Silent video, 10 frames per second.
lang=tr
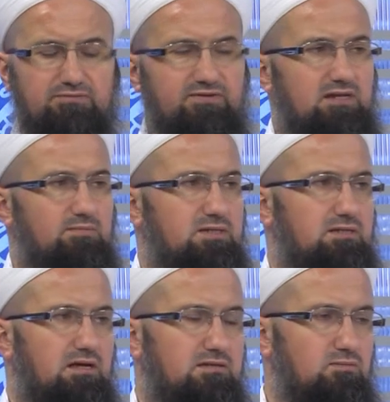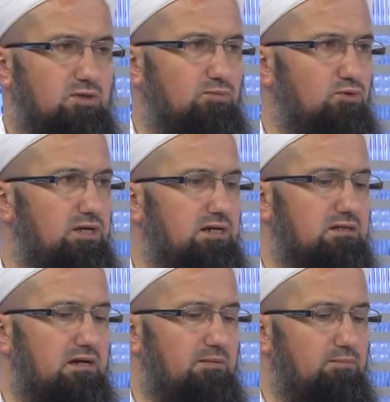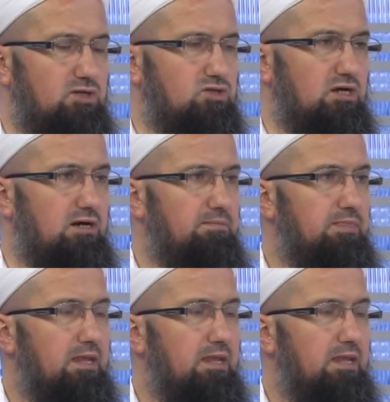verilmesi lazımdır. Bunlar da en başta